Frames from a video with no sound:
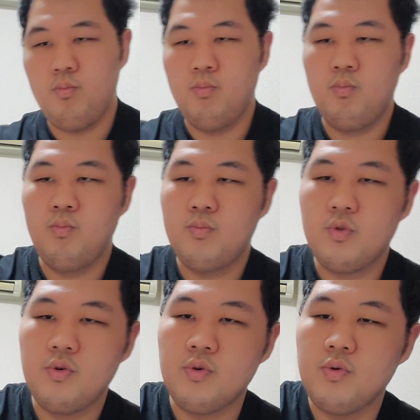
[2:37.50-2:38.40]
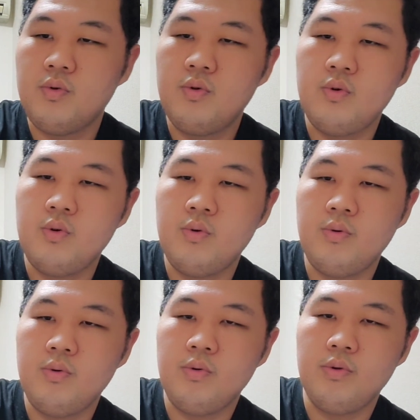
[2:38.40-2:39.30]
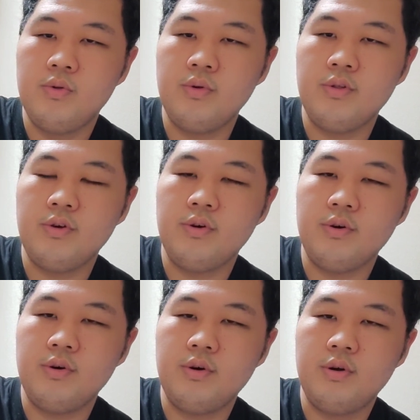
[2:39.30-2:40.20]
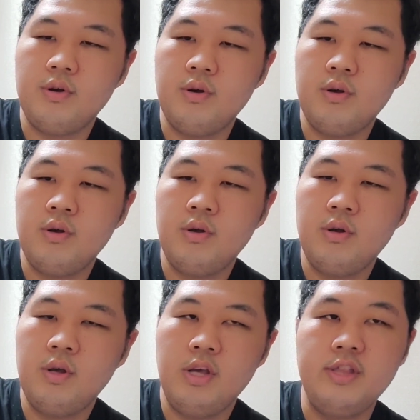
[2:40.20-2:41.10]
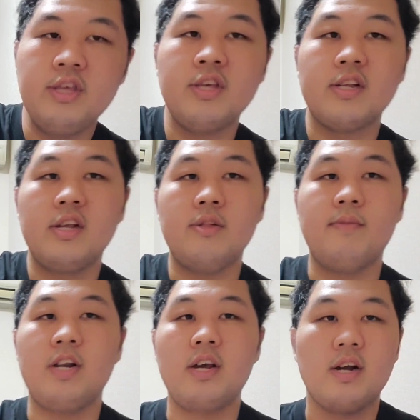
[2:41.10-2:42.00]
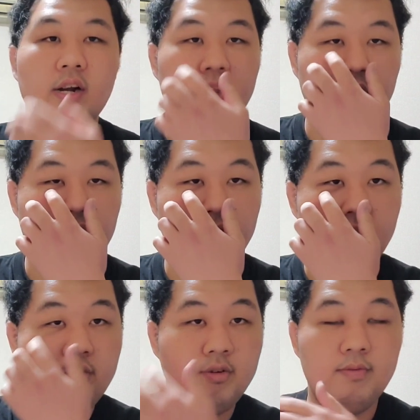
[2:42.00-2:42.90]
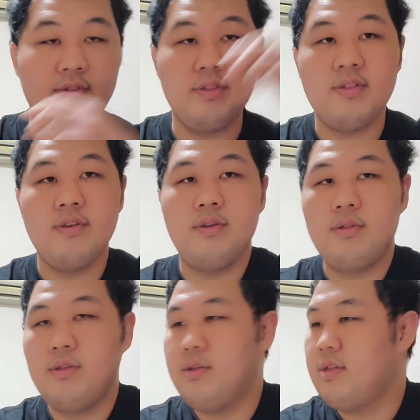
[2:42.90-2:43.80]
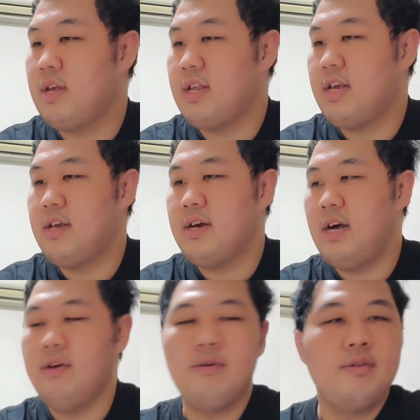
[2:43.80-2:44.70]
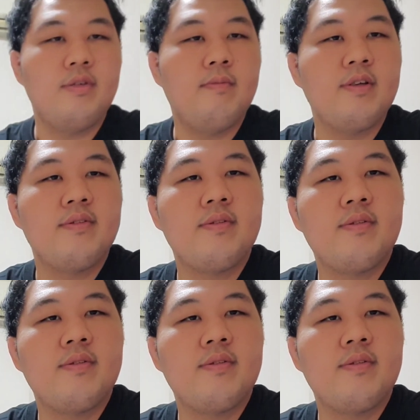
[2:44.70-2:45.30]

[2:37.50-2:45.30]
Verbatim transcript: うーんと、どうしよう。一時開けんのもあれやから、なんか一箱分ずつ、さっき開封しま